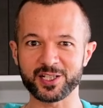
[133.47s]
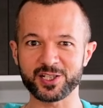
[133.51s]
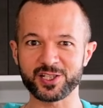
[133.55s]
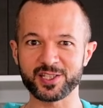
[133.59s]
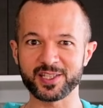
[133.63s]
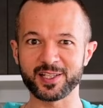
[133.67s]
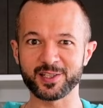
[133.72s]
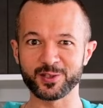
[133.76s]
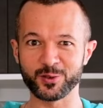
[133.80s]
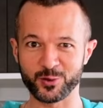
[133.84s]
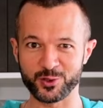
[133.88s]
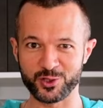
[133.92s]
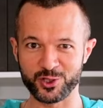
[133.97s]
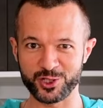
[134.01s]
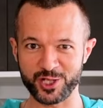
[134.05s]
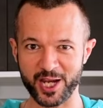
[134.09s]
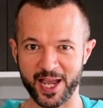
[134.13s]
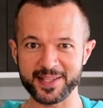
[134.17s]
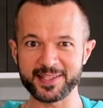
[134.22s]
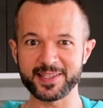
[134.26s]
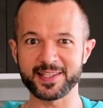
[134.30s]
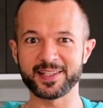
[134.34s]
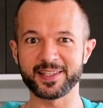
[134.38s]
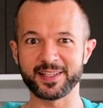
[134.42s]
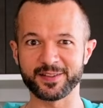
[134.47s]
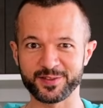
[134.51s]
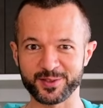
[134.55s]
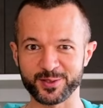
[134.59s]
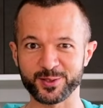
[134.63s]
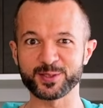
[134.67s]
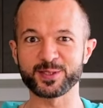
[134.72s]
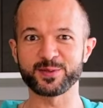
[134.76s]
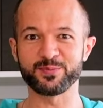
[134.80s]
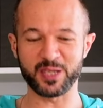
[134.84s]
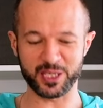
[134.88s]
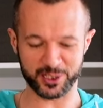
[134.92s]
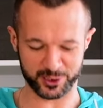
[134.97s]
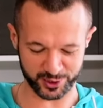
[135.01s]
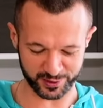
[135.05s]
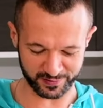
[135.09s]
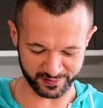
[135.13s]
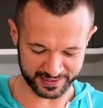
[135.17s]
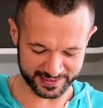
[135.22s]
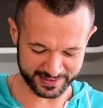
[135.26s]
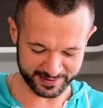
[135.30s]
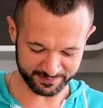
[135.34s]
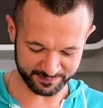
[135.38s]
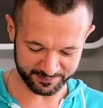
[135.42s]
нежно, но тщательно все
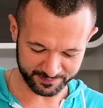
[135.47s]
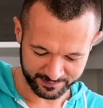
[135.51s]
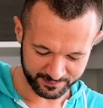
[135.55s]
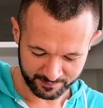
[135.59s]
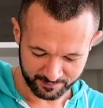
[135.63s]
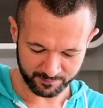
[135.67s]
смешивать.